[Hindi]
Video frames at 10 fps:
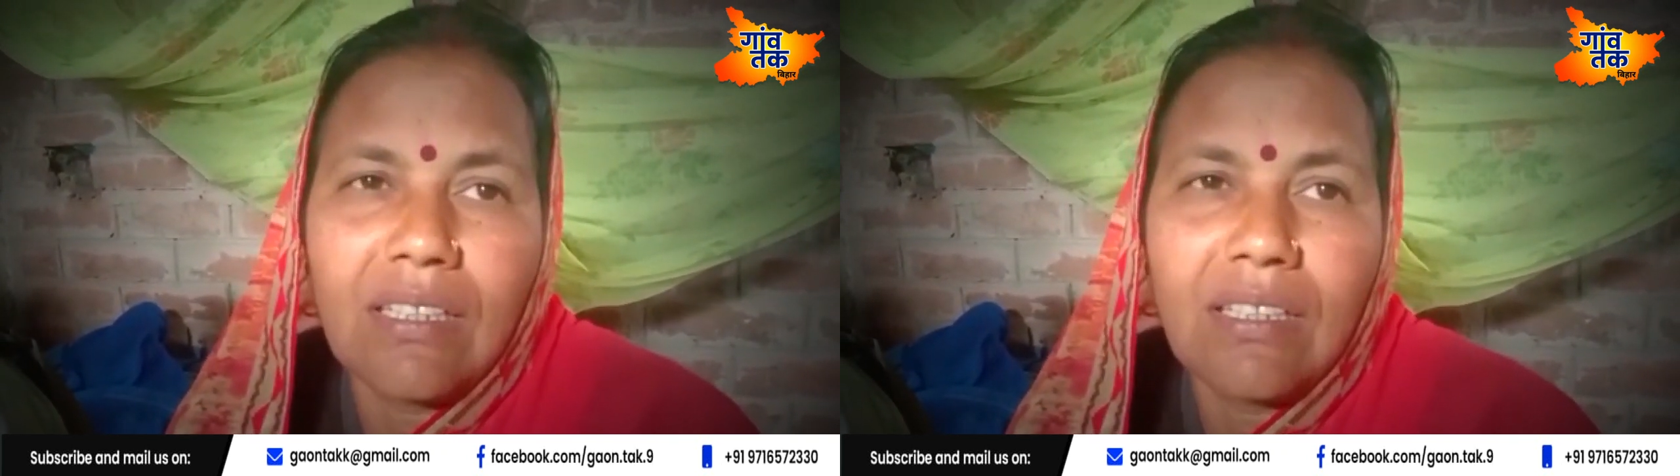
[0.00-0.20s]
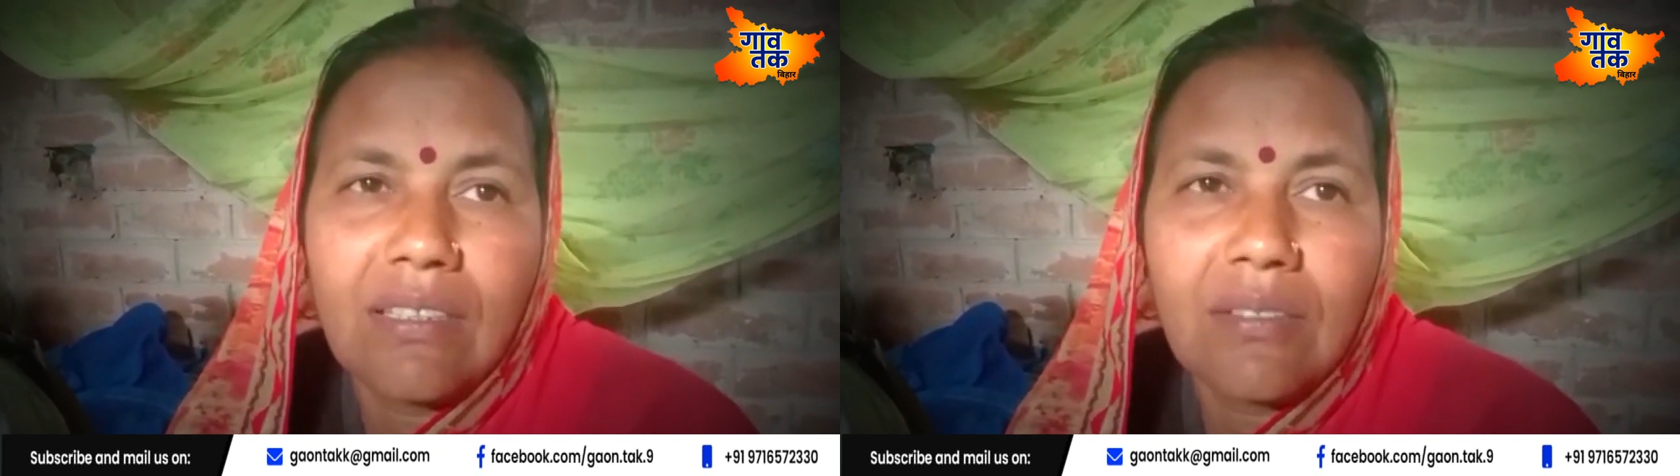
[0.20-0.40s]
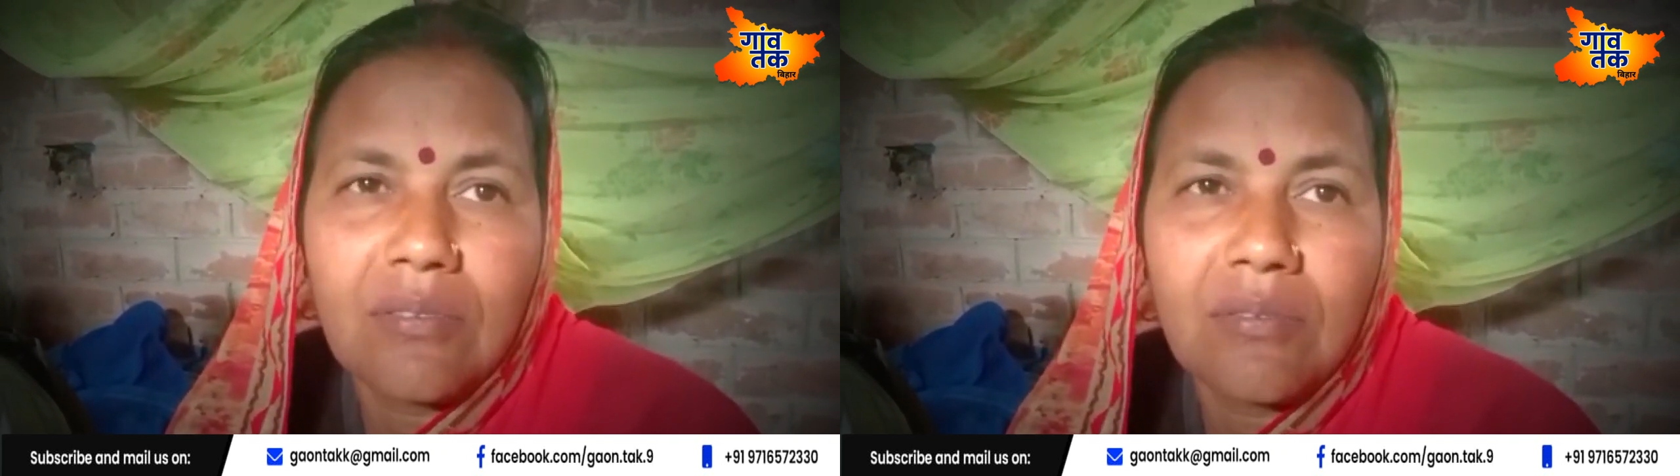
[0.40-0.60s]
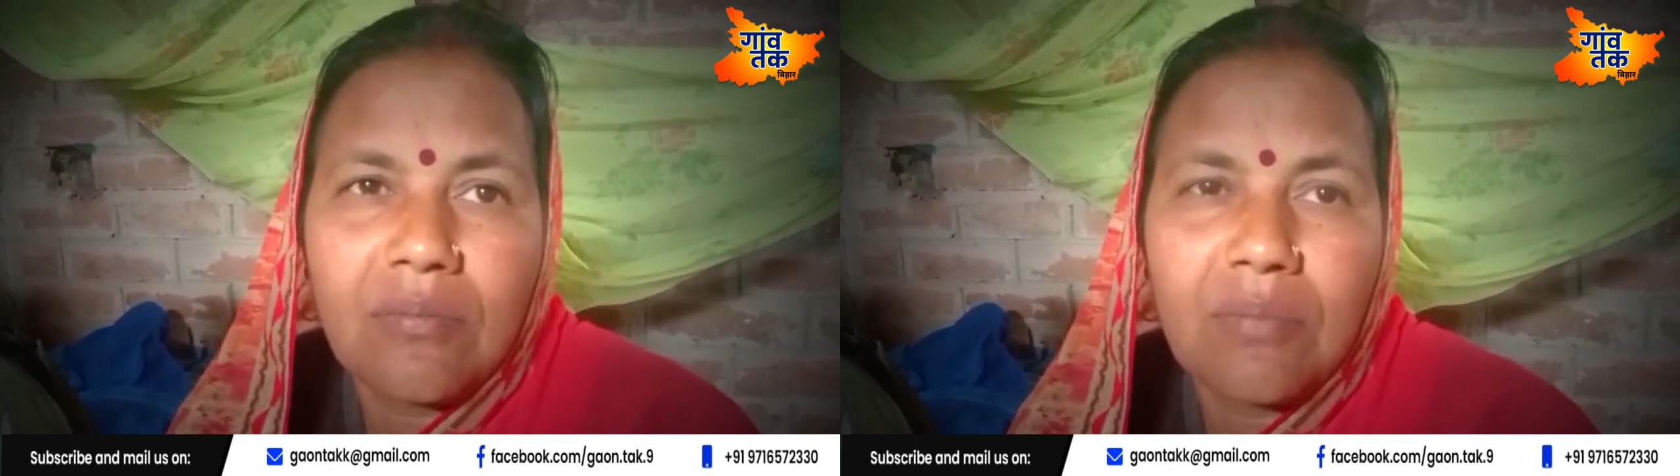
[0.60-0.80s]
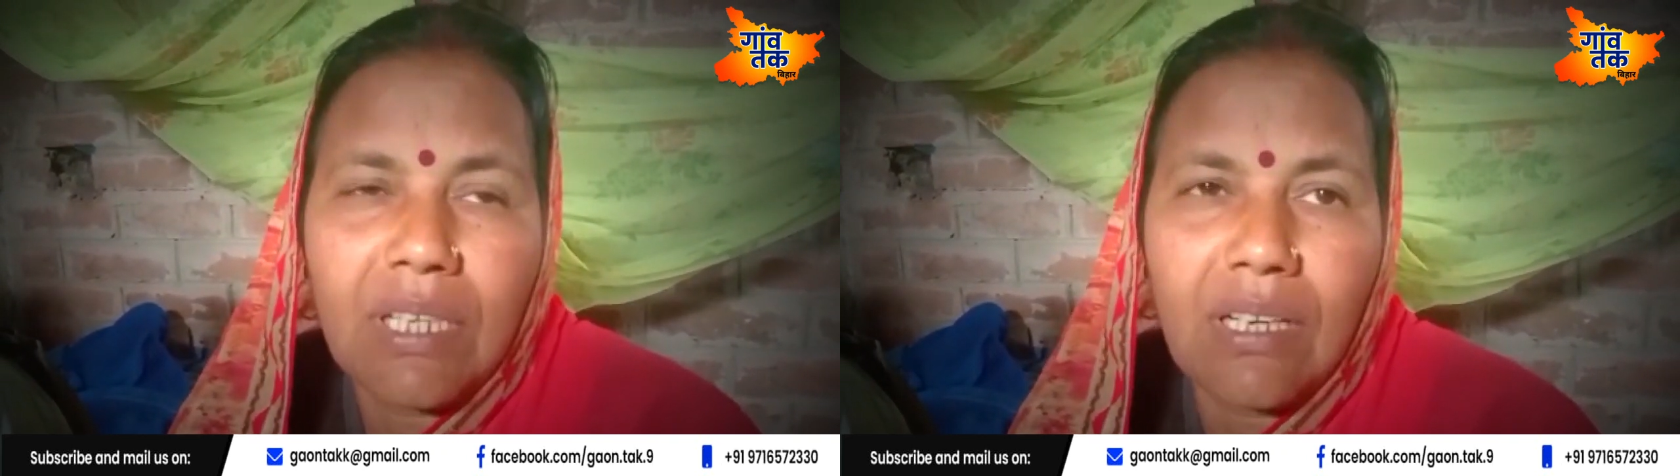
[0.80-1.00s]
ले
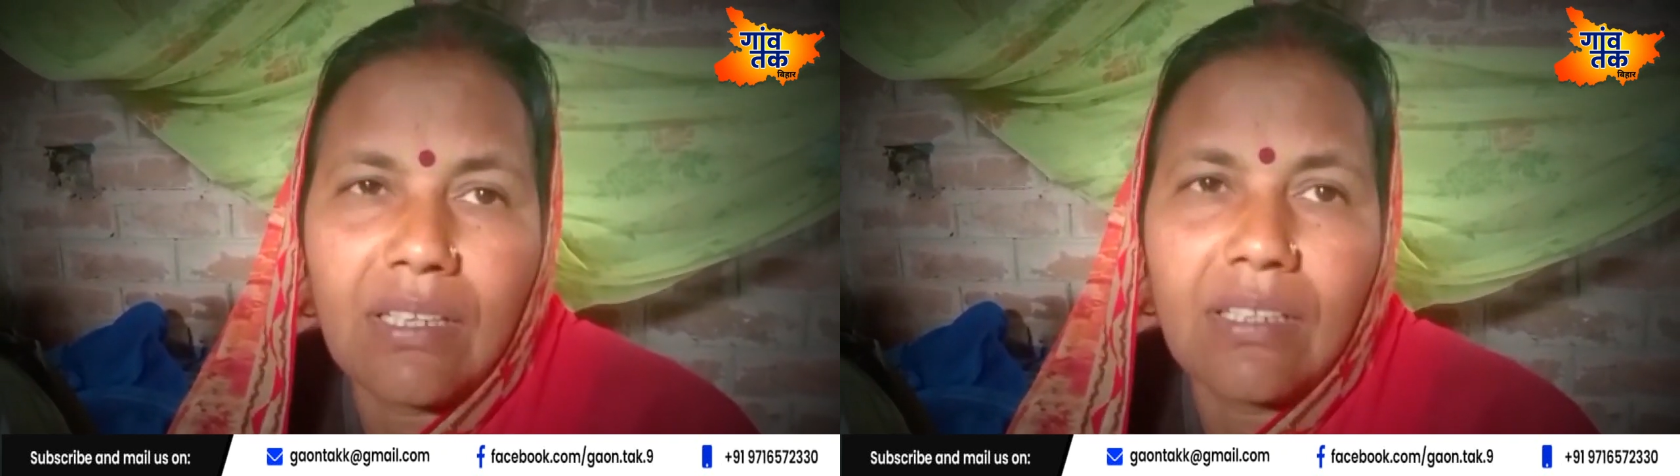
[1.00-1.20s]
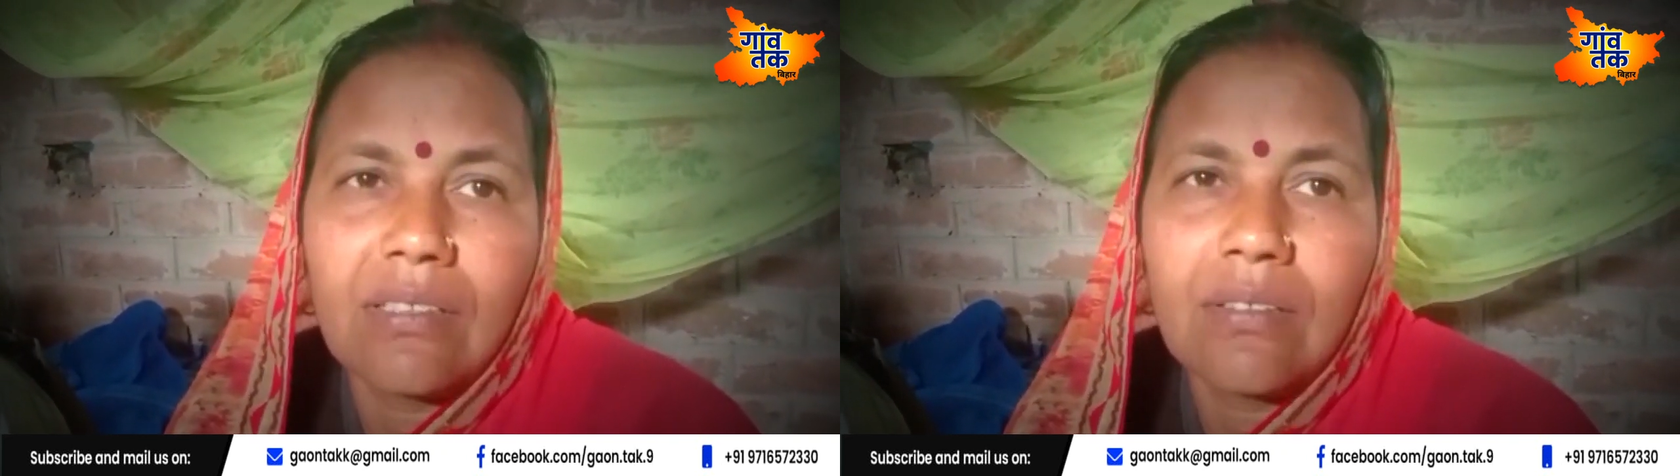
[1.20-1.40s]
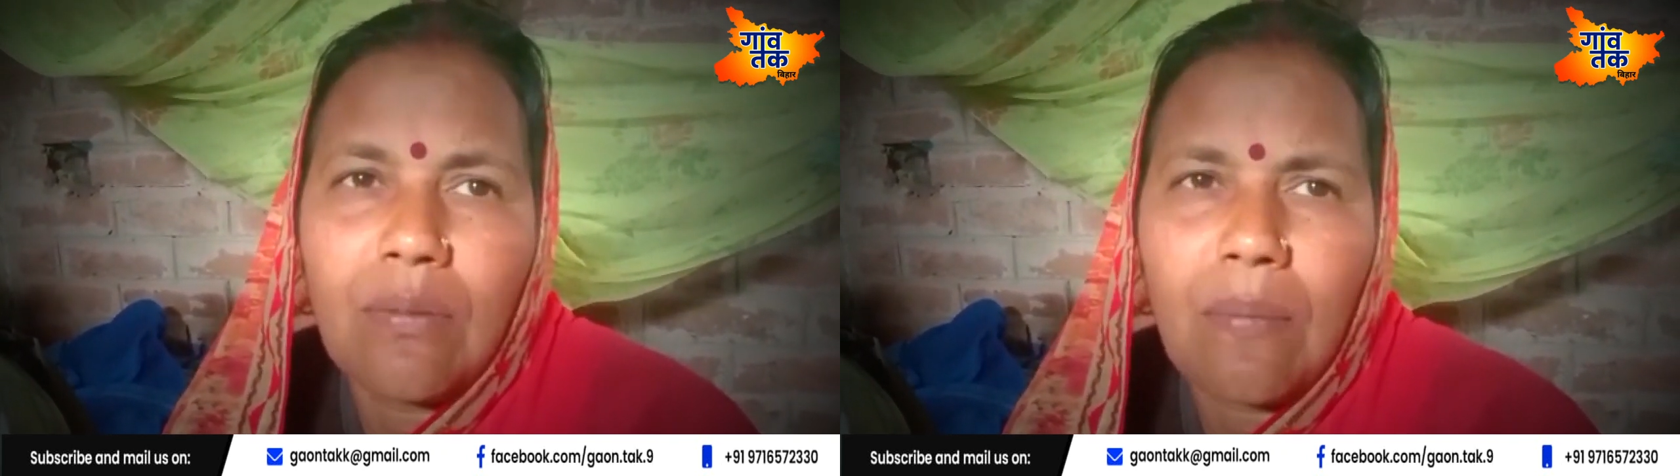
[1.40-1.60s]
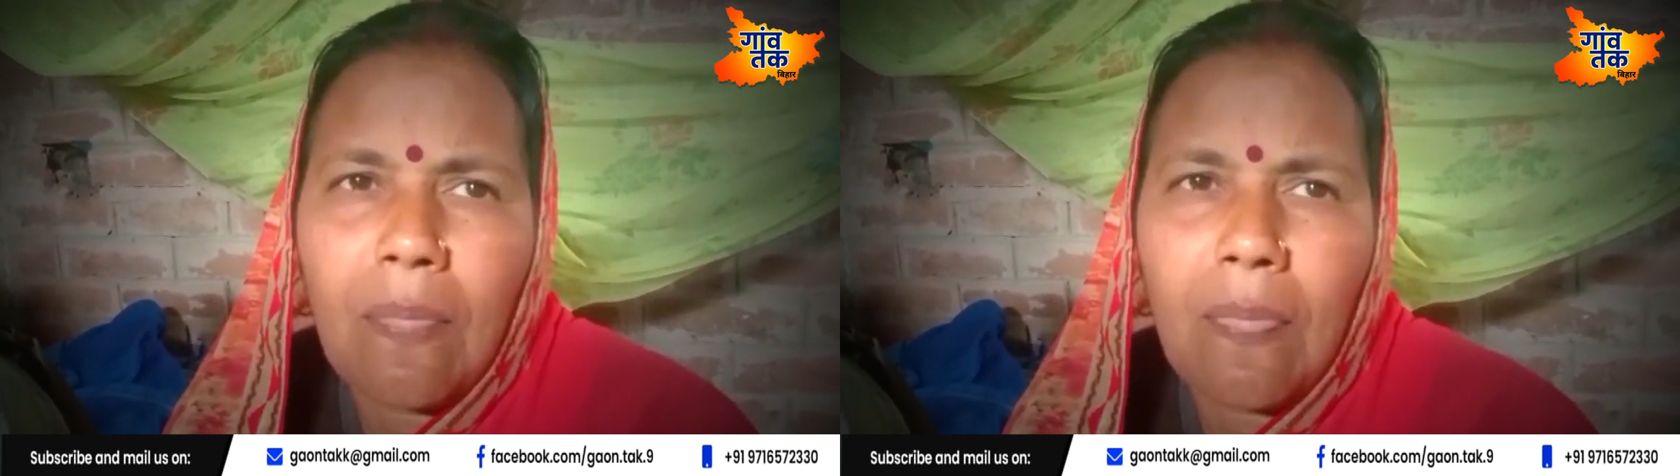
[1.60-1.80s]
पढ़ लिख के